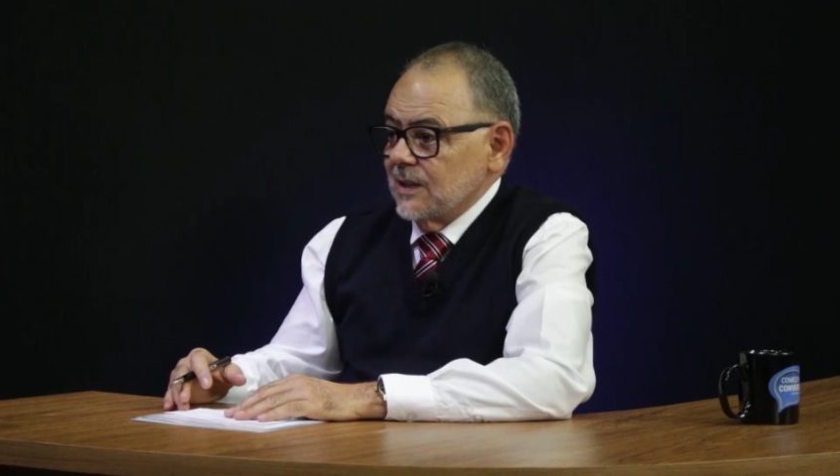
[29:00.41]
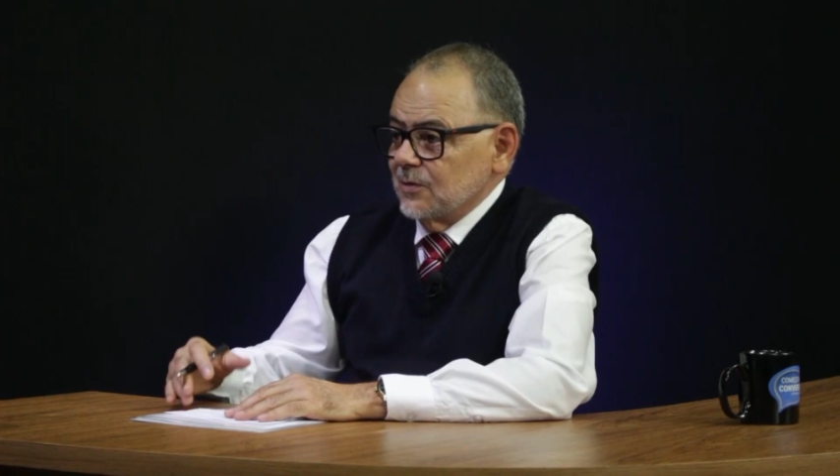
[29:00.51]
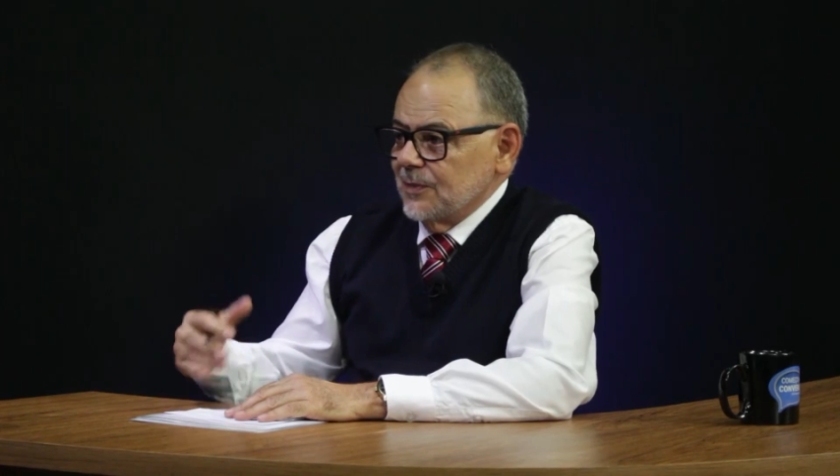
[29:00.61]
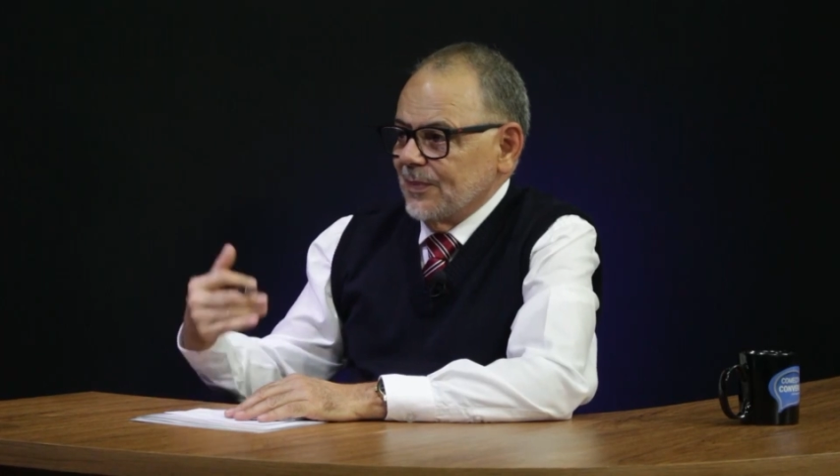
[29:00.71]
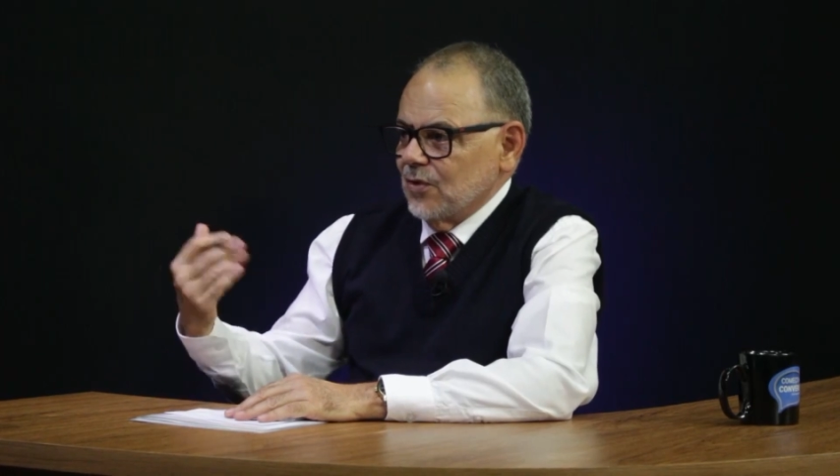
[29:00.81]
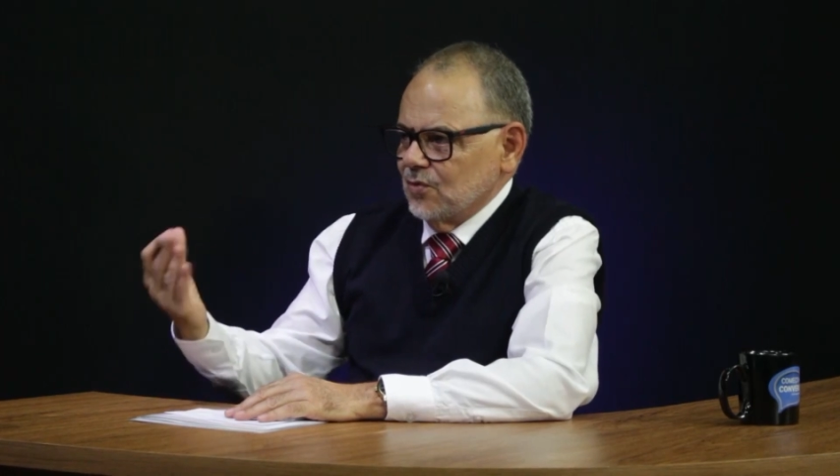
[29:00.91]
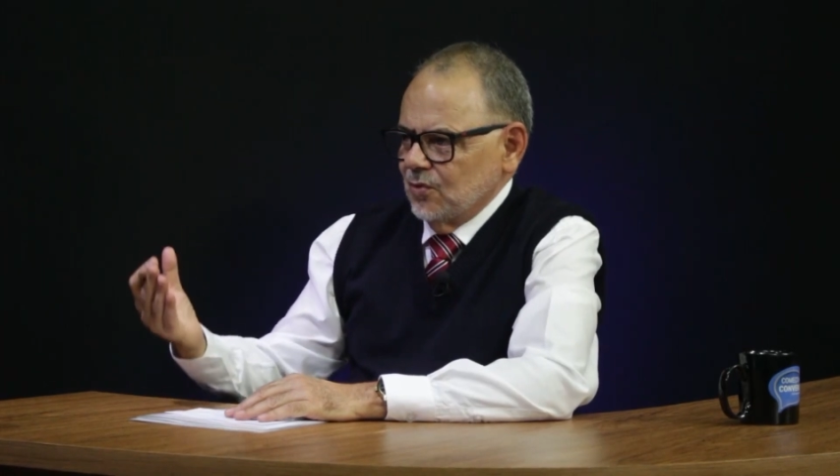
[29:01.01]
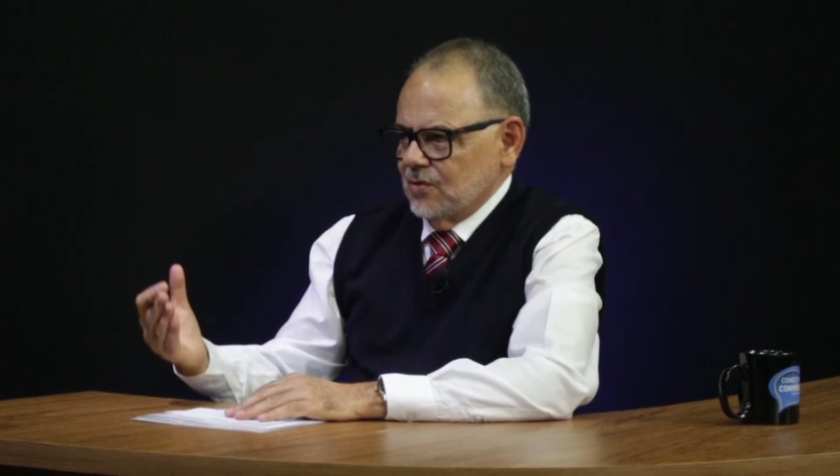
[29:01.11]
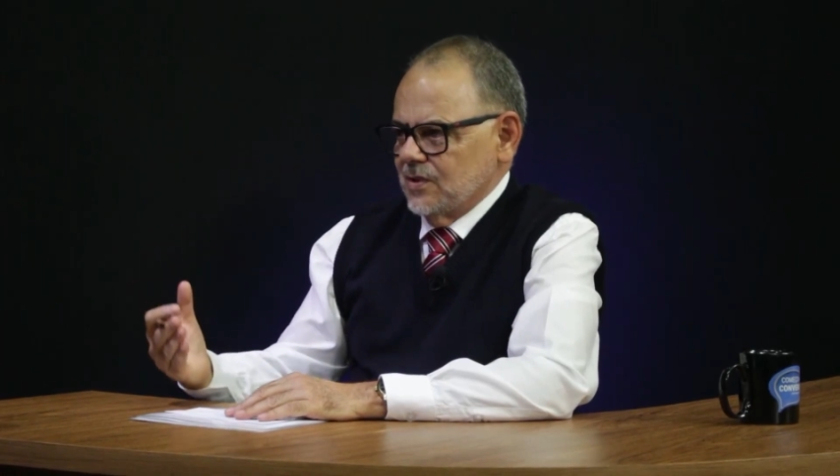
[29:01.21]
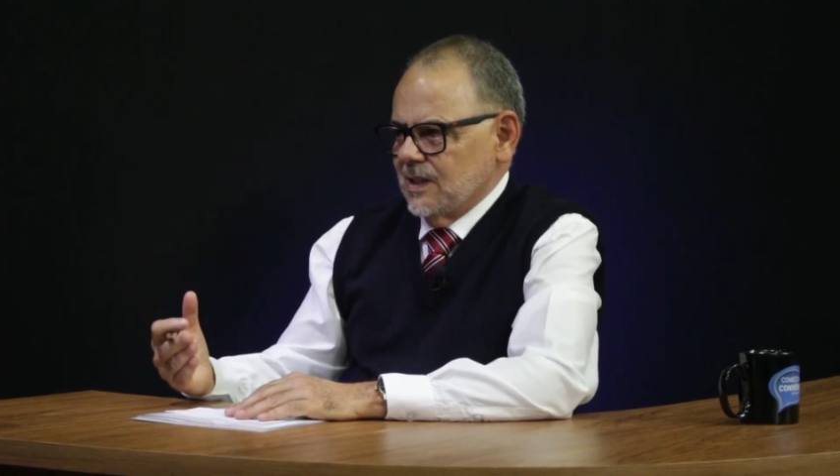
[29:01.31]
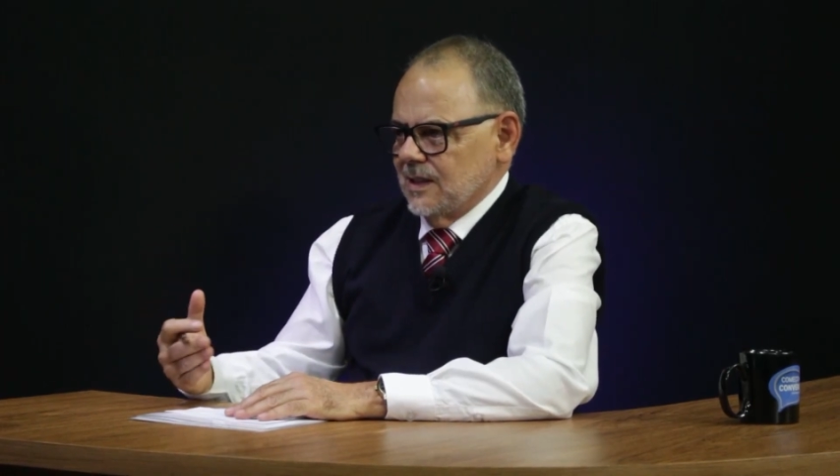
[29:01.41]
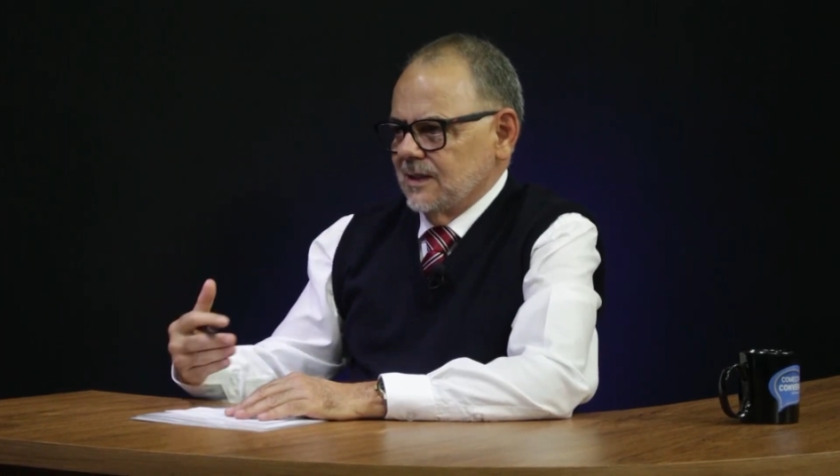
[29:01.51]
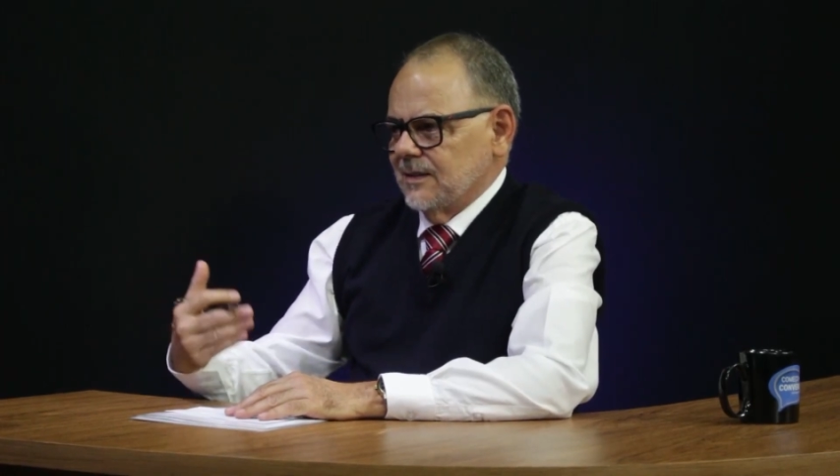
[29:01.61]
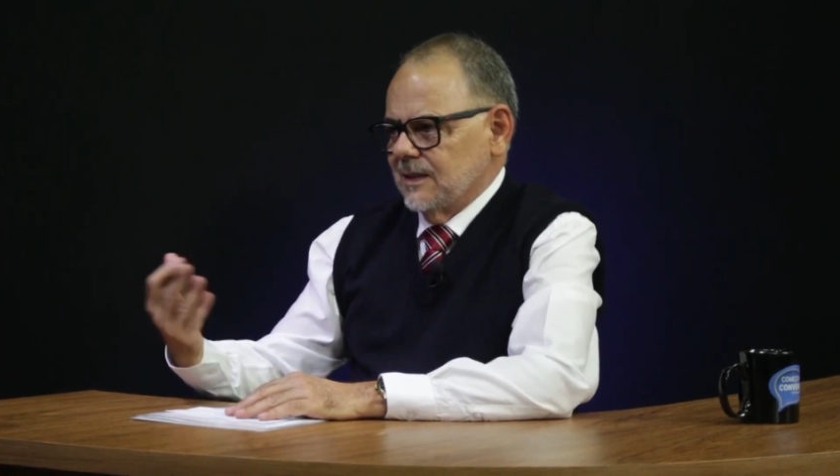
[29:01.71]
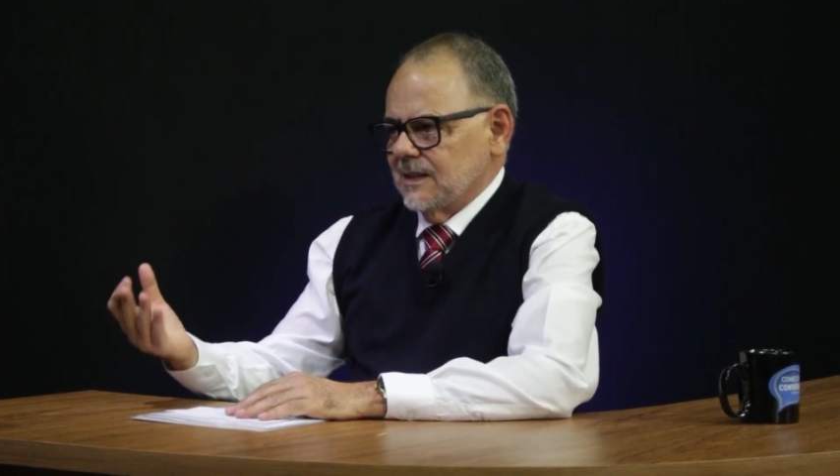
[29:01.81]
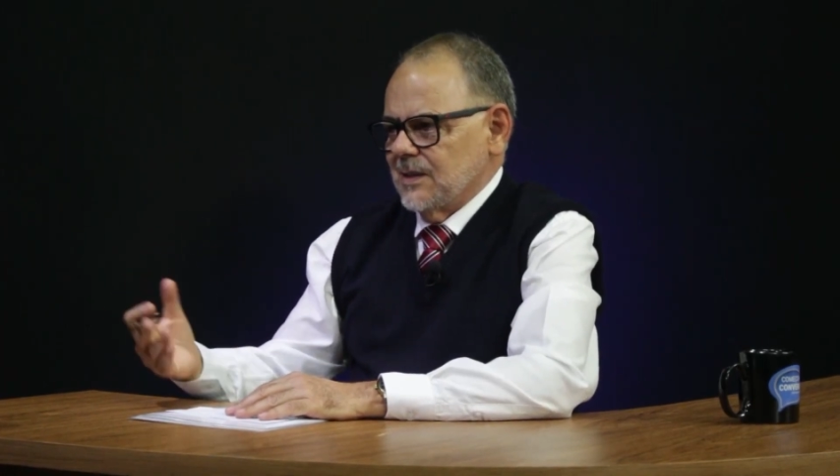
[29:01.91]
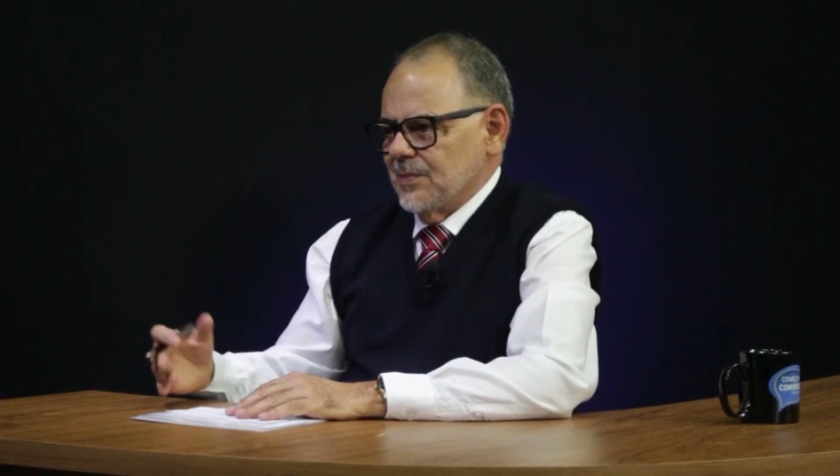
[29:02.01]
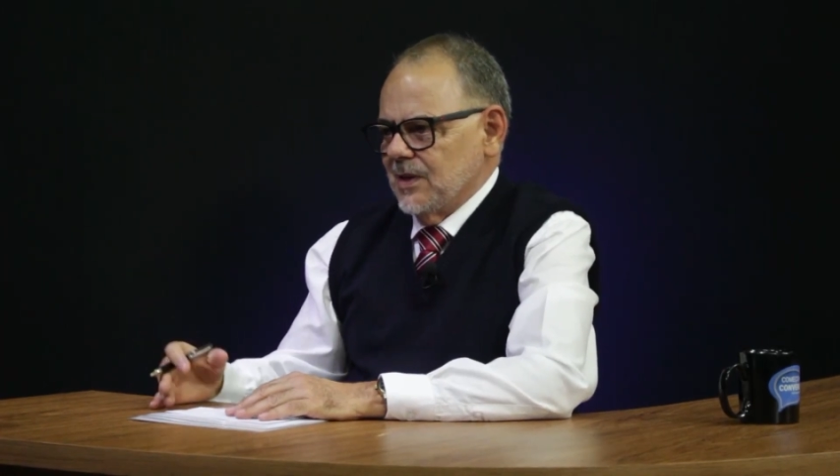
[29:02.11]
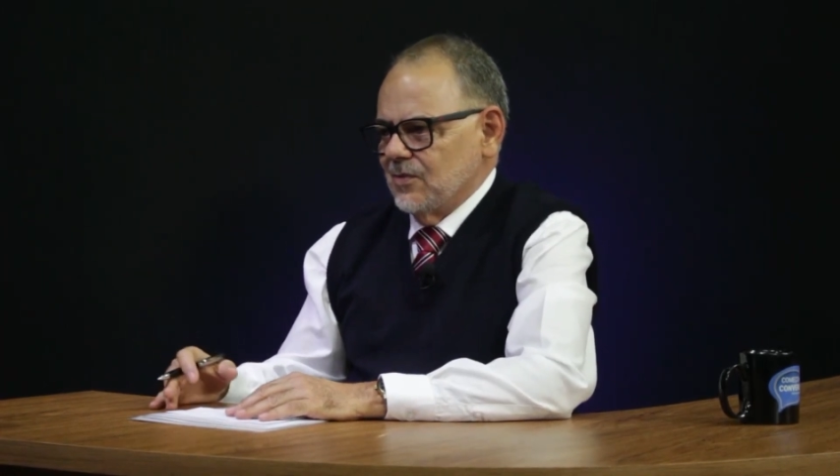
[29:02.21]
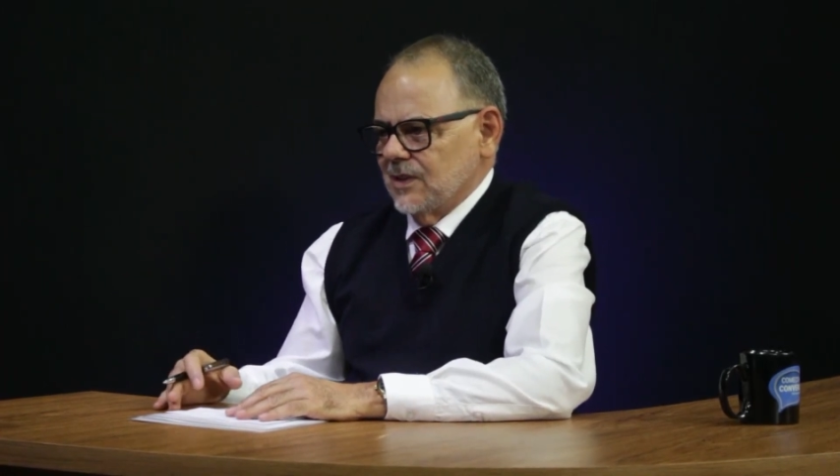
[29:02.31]
termos de produtos. E aí essa
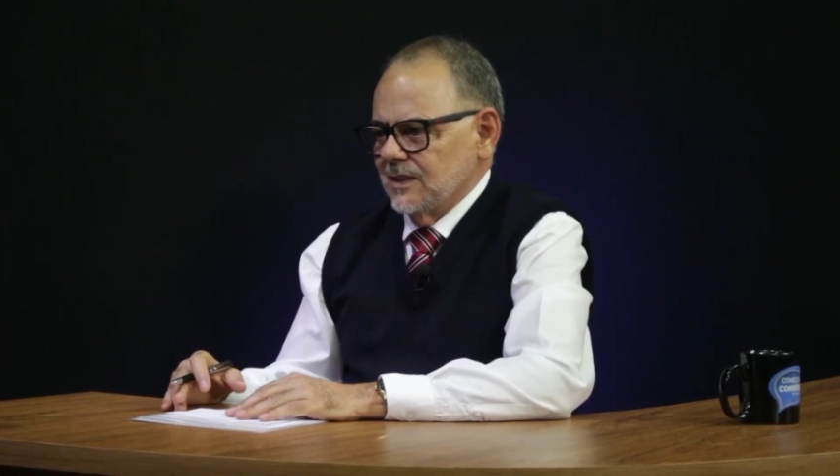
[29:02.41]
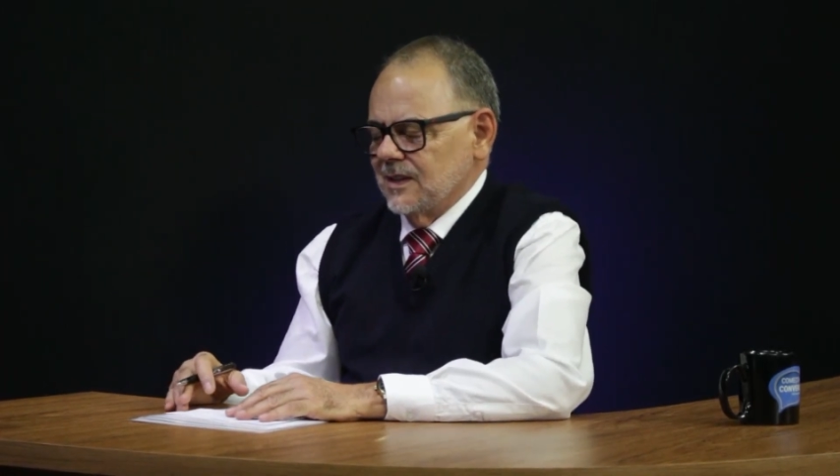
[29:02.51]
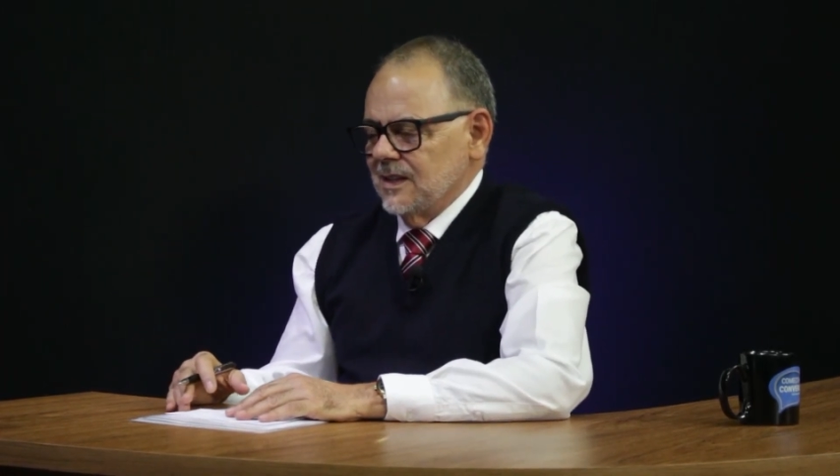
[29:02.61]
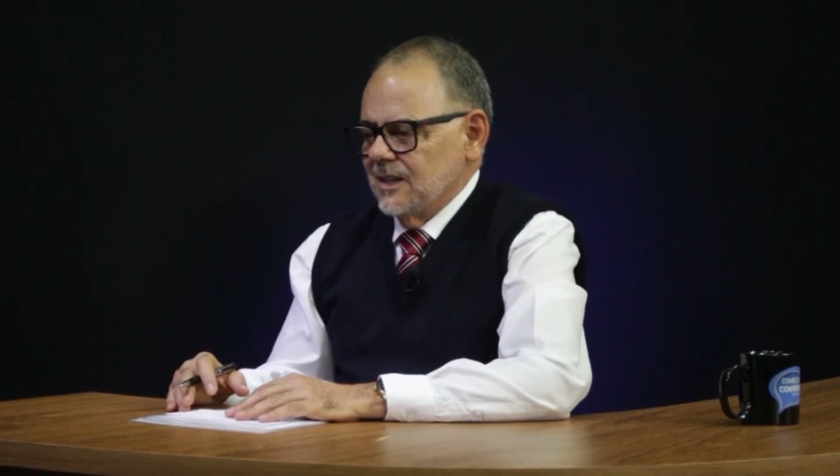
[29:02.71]
pergunta